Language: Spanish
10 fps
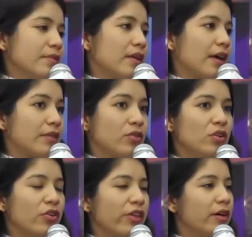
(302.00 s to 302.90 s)
que todos
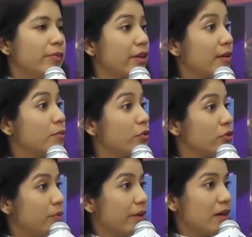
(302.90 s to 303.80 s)
los días, por ejemplo,
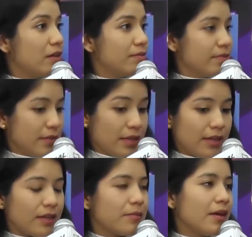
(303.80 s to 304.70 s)
yo para
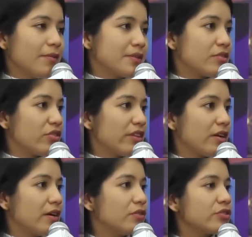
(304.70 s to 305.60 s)
dirigirme a mi centro de
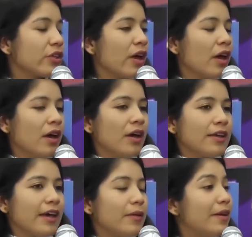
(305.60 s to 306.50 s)
trabajos,
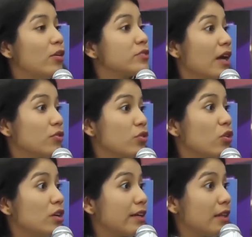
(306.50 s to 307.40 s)
que hay varios autos
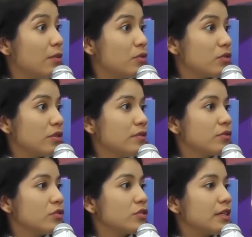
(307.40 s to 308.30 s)
colectivos,
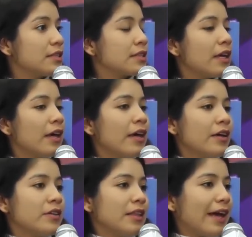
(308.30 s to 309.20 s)
entonces
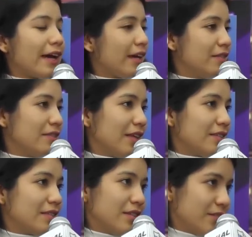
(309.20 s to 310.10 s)
la gente
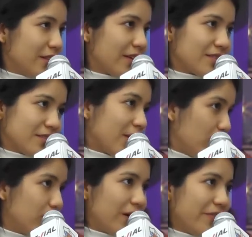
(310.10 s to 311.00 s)
se siente
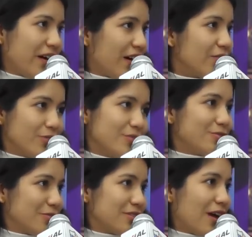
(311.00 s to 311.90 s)
segura viajando en
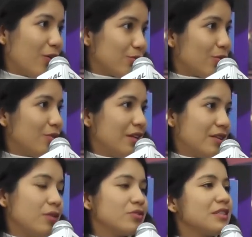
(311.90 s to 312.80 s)
esos autos
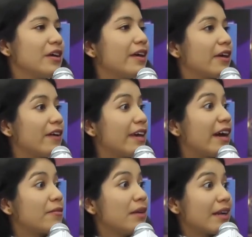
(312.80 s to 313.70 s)
colectivos y sabe que va a
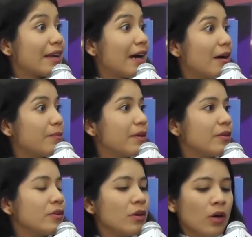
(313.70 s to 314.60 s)
llegar más
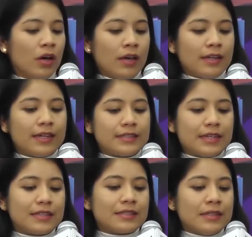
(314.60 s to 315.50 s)
rápido,
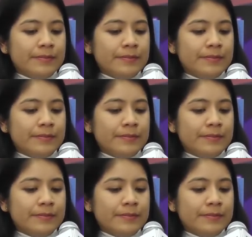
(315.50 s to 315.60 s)
quizás